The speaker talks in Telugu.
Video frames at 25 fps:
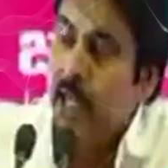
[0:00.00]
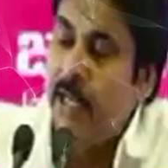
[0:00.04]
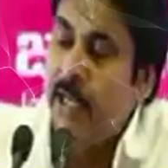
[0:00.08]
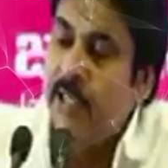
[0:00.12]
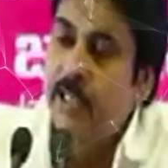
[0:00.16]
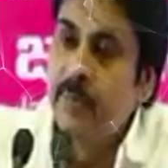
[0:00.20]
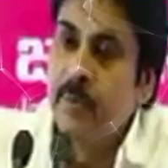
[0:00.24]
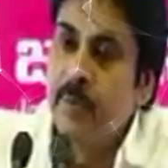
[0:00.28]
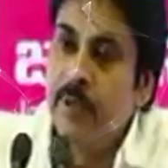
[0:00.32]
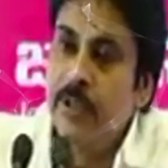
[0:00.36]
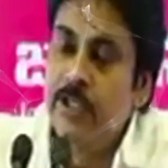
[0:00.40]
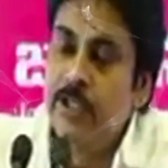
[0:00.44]

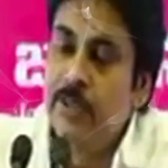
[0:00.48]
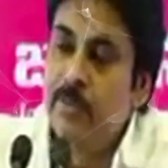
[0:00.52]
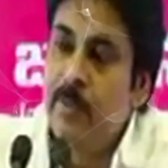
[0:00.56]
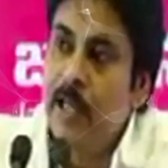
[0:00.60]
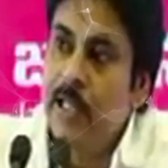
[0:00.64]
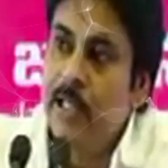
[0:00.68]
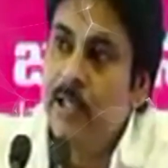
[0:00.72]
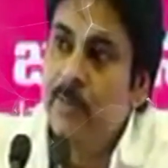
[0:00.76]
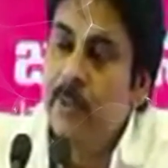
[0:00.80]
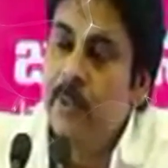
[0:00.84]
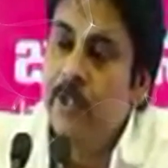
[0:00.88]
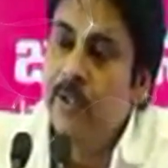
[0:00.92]
సాటి మనిషి
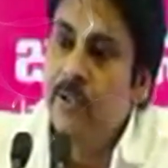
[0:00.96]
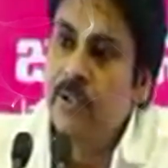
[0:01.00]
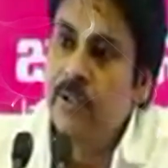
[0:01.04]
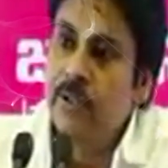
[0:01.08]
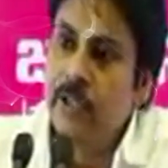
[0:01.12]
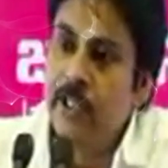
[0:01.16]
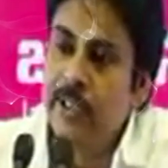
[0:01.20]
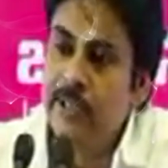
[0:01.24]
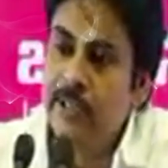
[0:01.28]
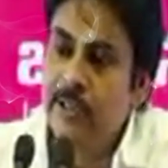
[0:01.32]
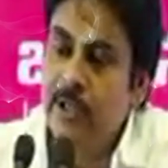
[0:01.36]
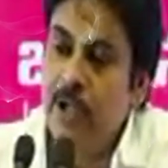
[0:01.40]

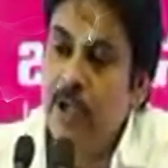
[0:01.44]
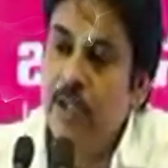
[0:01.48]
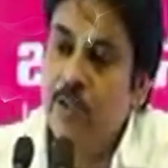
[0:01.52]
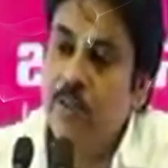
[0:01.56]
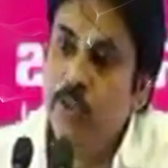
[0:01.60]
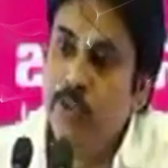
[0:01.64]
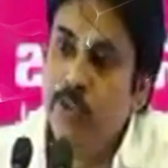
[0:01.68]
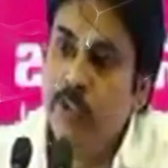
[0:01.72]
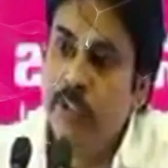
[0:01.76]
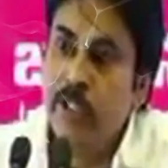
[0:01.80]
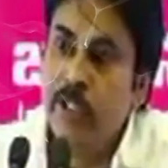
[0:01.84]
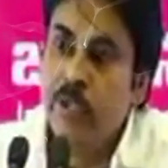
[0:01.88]
బాధపడుతుంటే
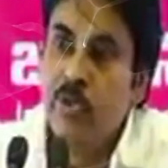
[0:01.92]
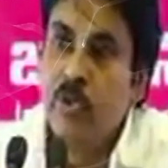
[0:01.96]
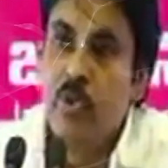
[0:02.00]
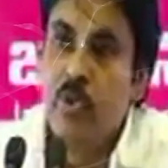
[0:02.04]
సానుభూతి